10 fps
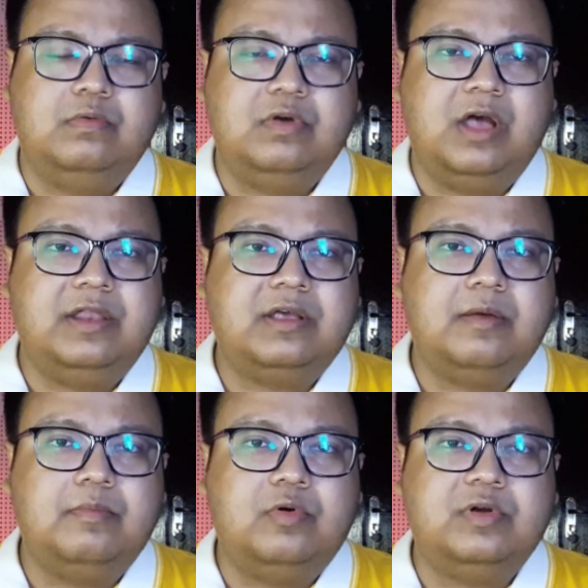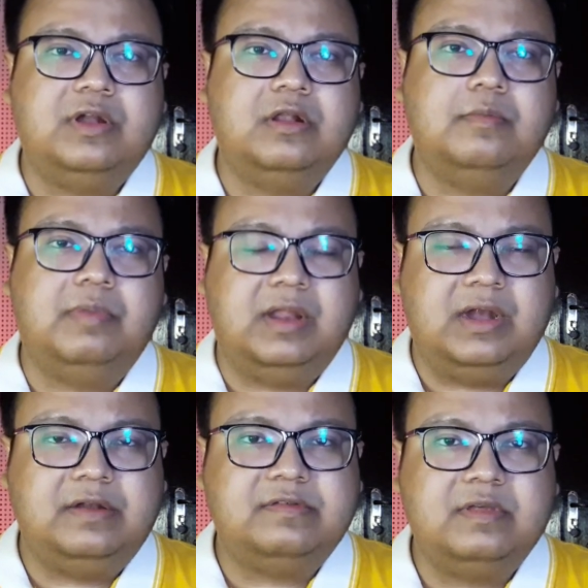वो गाड़ी का मॉडल
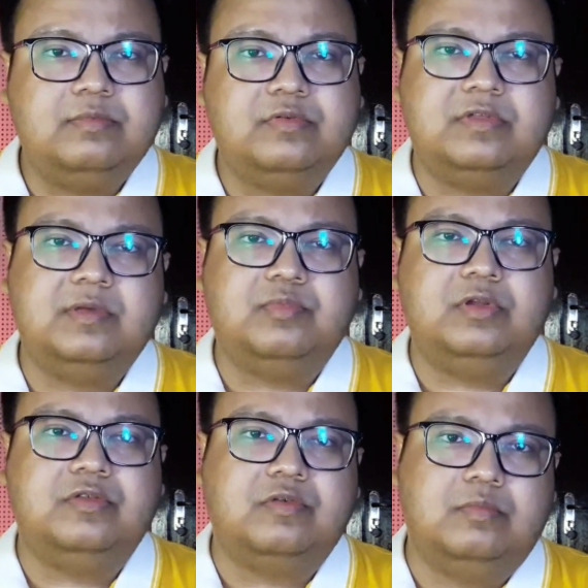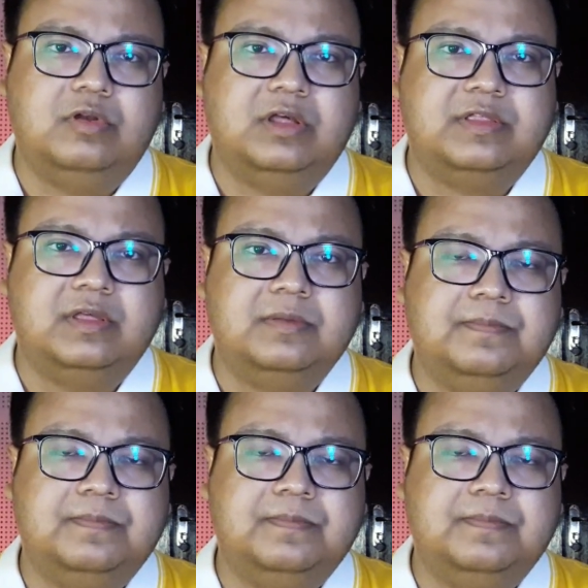ब्रांड सब उसने पुलिस को बोला था